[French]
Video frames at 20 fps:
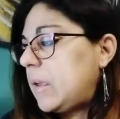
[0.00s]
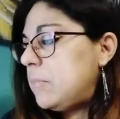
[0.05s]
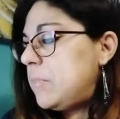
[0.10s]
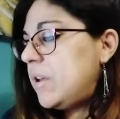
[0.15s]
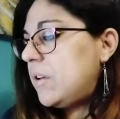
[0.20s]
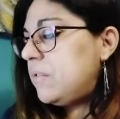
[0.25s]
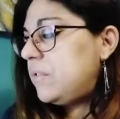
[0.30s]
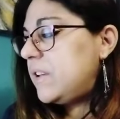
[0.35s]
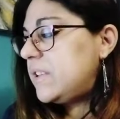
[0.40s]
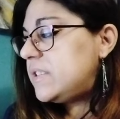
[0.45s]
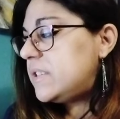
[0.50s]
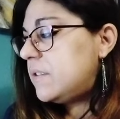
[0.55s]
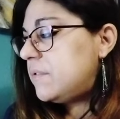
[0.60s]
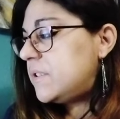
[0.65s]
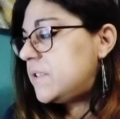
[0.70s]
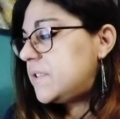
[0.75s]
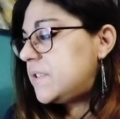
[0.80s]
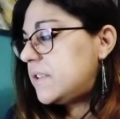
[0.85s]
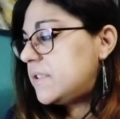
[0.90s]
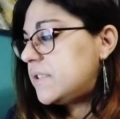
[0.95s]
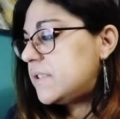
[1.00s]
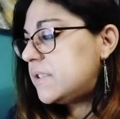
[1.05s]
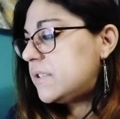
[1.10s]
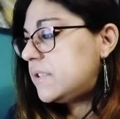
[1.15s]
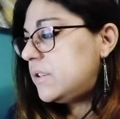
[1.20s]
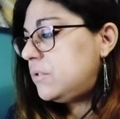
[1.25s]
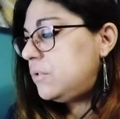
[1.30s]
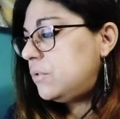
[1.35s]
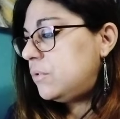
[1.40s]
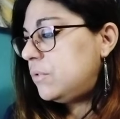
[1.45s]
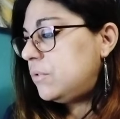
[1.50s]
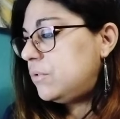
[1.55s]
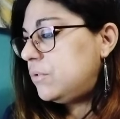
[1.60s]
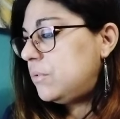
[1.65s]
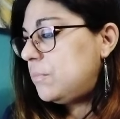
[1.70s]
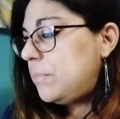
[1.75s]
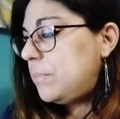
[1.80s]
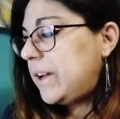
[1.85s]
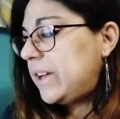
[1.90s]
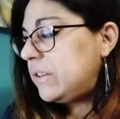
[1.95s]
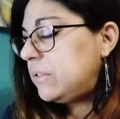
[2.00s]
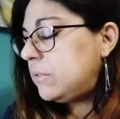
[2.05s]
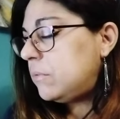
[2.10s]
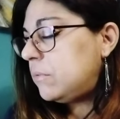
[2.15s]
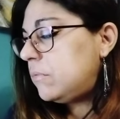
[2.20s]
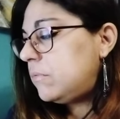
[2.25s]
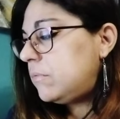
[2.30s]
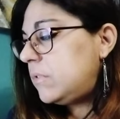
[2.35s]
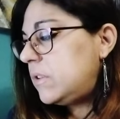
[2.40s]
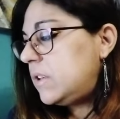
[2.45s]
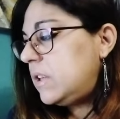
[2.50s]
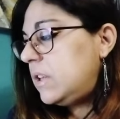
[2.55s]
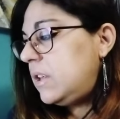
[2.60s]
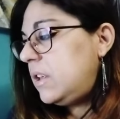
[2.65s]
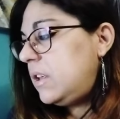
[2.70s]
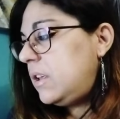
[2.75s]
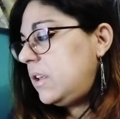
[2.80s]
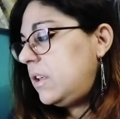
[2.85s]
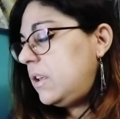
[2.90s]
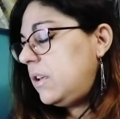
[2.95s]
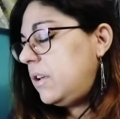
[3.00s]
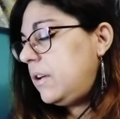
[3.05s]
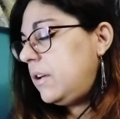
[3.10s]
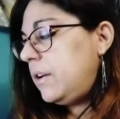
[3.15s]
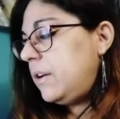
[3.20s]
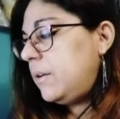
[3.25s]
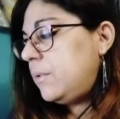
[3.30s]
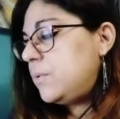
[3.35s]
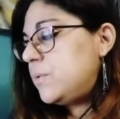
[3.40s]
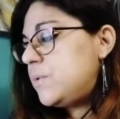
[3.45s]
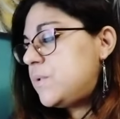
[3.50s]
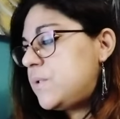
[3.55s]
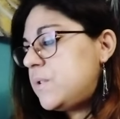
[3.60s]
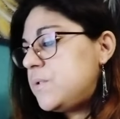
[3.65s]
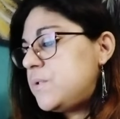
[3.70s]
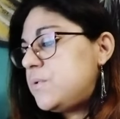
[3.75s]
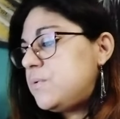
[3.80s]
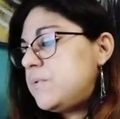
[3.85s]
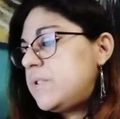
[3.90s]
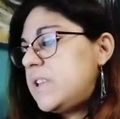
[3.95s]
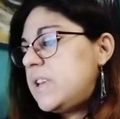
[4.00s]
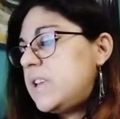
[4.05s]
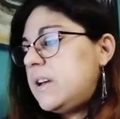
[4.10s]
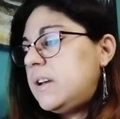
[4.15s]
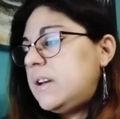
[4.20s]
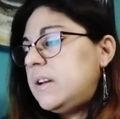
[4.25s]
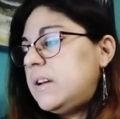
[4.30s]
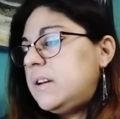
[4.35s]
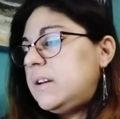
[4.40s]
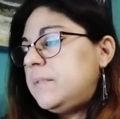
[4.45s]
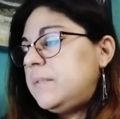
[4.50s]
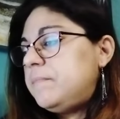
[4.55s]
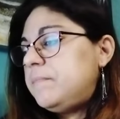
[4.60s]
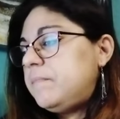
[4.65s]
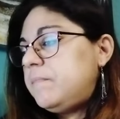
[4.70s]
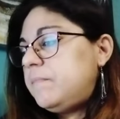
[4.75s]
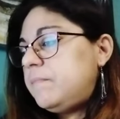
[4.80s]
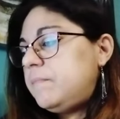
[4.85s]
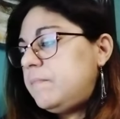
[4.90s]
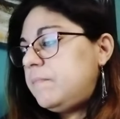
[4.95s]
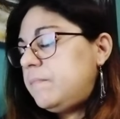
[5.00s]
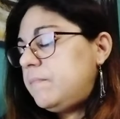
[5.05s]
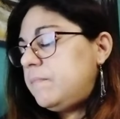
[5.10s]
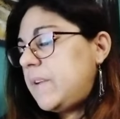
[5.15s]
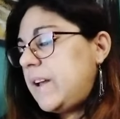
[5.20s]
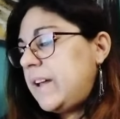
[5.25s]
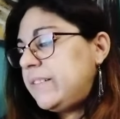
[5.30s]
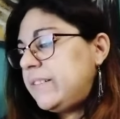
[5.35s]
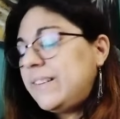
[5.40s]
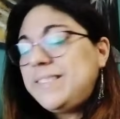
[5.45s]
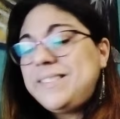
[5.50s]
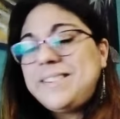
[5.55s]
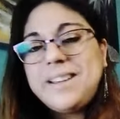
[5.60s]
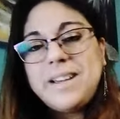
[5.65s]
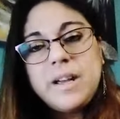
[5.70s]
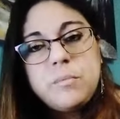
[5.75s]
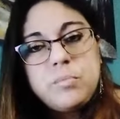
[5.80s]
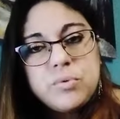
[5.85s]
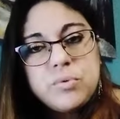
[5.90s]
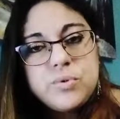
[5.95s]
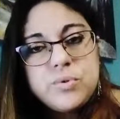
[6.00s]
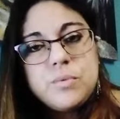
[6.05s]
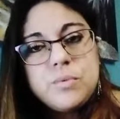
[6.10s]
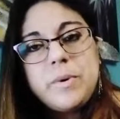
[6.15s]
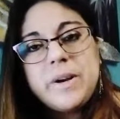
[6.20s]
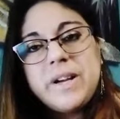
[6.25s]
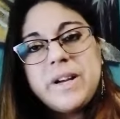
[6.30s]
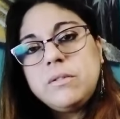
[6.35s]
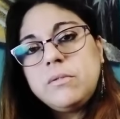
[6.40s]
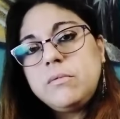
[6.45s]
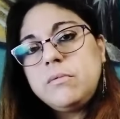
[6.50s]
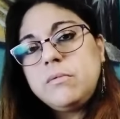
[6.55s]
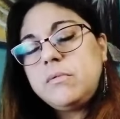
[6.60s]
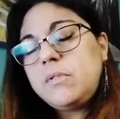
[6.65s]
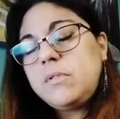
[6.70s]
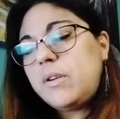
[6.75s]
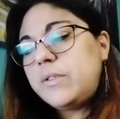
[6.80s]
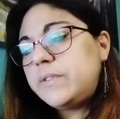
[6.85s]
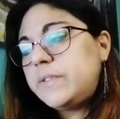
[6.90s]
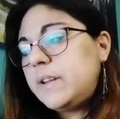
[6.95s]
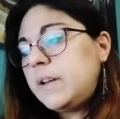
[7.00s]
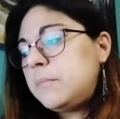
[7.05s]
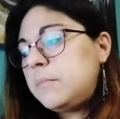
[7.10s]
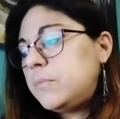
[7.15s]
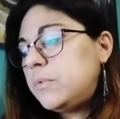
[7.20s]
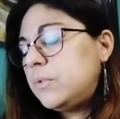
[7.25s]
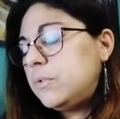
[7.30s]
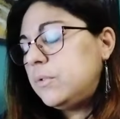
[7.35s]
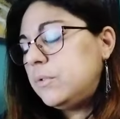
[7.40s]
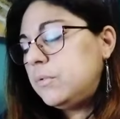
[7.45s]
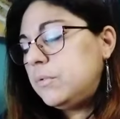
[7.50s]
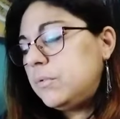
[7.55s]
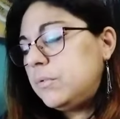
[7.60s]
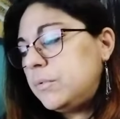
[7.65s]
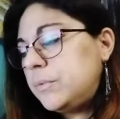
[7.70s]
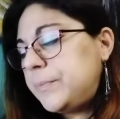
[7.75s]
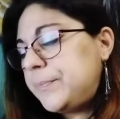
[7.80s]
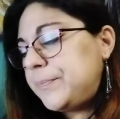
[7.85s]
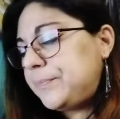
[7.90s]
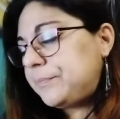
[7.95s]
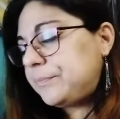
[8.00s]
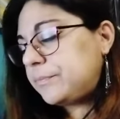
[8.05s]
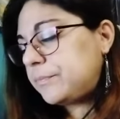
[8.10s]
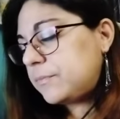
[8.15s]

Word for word: Mais en fait, il y avait cette idée de, prénom, euh, au sens où il y a un intérêt pour ce prénom en termes de,